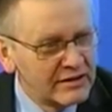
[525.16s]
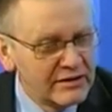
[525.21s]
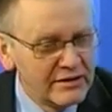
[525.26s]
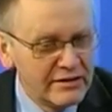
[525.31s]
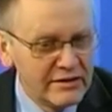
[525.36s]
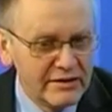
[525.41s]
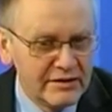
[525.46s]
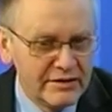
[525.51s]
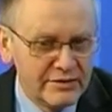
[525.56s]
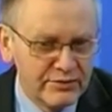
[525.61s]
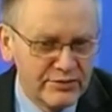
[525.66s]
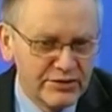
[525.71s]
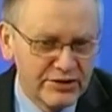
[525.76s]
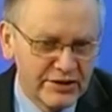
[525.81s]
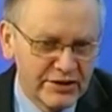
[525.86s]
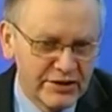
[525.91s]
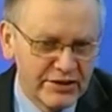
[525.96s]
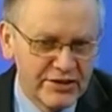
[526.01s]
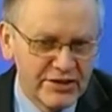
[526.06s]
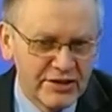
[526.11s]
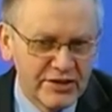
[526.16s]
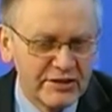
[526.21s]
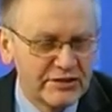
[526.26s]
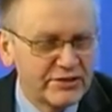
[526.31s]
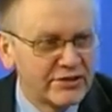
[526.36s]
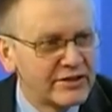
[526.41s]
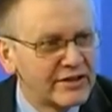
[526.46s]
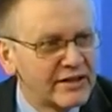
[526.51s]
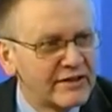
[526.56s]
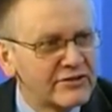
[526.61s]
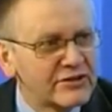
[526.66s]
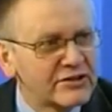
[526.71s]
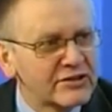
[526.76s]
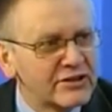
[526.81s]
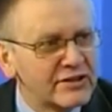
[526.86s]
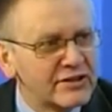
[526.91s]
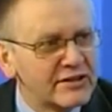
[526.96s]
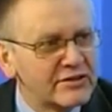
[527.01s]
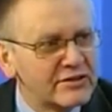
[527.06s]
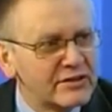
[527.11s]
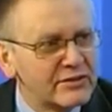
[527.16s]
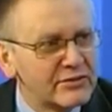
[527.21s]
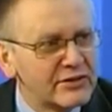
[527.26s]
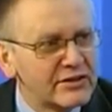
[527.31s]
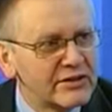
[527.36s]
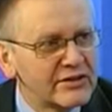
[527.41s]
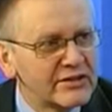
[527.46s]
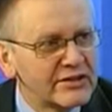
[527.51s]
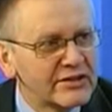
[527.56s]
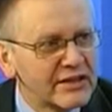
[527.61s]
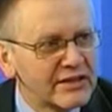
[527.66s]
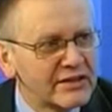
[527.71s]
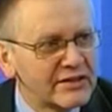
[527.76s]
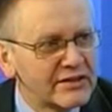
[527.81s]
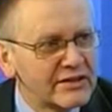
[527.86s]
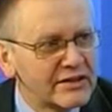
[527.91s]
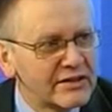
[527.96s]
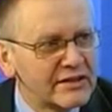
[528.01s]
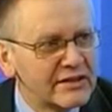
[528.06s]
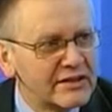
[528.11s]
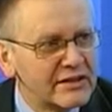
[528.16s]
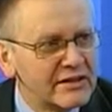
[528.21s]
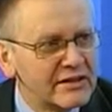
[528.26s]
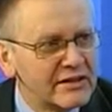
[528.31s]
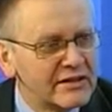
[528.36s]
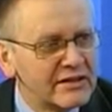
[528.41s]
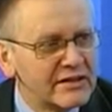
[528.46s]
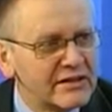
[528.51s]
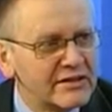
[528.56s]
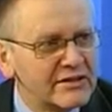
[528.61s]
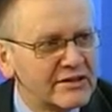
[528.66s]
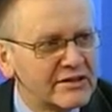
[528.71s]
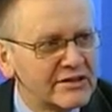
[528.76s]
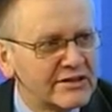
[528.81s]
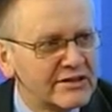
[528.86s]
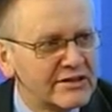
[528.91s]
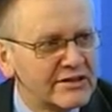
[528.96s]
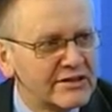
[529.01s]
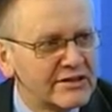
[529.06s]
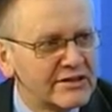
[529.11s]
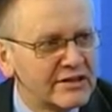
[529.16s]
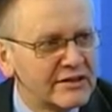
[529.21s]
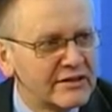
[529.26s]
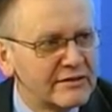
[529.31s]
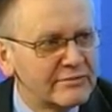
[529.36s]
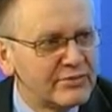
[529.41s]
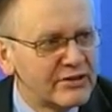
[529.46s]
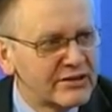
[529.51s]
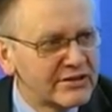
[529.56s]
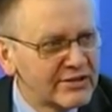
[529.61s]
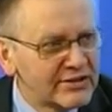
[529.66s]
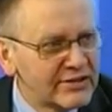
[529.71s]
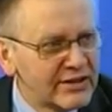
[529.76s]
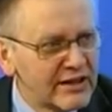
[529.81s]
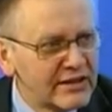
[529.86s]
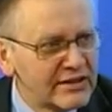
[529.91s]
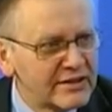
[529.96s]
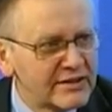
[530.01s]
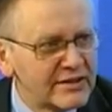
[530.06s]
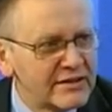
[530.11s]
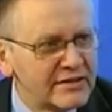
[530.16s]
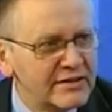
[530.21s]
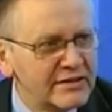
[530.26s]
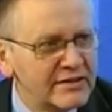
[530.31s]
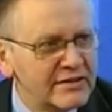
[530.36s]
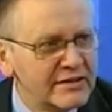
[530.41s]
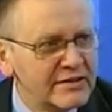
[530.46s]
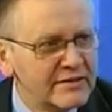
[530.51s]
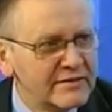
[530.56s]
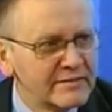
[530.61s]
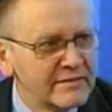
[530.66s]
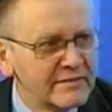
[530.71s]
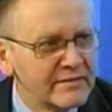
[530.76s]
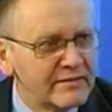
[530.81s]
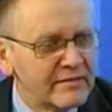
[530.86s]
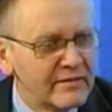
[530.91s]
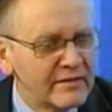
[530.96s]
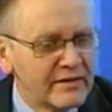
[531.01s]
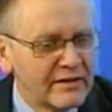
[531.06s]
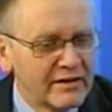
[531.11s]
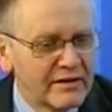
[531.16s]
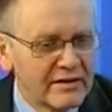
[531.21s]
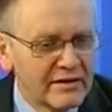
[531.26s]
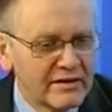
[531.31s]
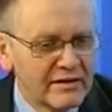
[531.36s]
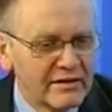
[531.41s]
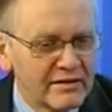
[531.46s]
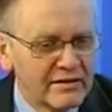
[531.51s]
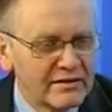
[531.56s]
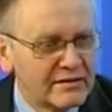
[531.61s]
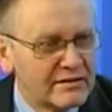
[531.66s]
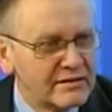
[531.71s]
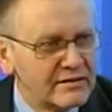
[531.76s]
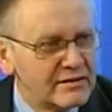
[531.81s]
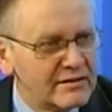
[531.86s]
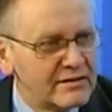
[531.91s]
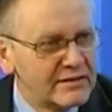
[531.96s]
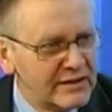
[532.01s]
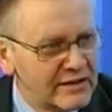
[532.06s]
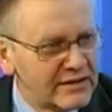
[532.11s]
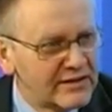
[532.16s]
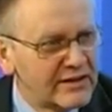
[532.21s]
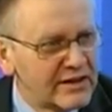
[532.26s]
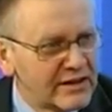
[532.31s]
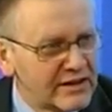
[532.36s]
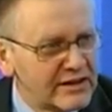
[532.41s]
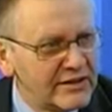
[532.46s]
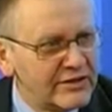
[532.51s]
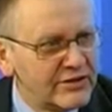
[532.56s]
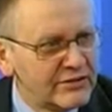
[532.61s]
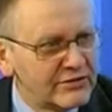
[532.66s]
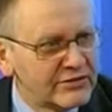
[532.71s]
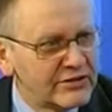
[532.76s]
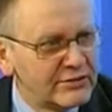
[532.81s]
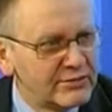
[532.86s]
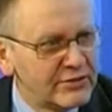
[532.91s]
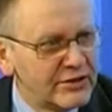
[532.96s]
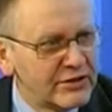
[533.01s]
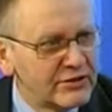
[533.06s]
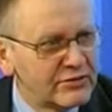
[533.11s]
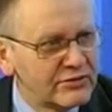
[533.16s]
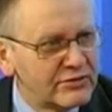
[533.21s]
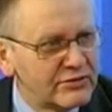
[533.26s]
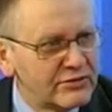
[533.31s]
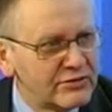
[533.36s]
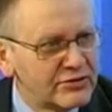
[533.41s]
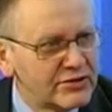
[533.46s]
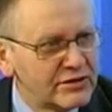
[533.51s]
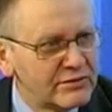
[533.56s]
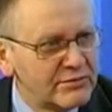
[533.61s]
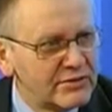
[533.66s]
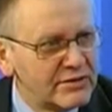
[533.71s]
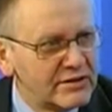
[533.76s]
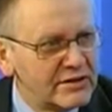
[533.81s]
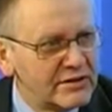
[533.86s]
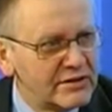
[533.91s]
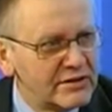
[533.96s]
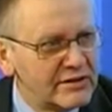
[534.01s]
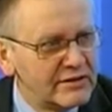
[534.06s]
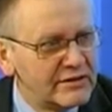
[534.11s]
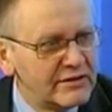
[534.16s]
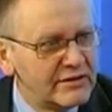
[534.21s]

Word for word: I myślę, że, że nawet te, te moje ostatnie decyzje personalne mm, jednak idą w tym kierunku, żeby